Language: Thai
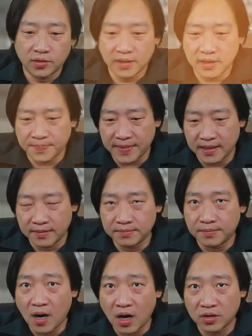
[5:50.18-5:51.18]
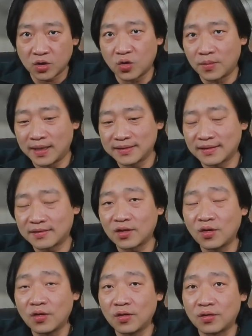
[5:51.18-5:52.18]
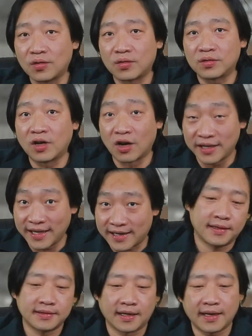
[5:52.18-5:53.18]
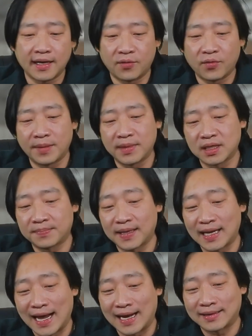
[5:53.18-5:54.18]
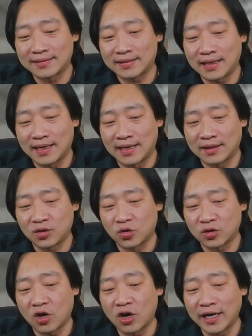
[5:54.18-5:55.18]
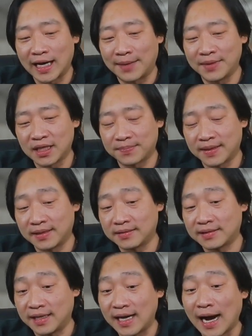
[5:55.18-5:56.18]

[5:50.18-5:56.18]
นี้จะเป็นหม้อโทมาเซโตนอร์ดิกสังเกตว่ามันจะเป็นรางตรงท่อน้ำเนี่ยจะเป็นสี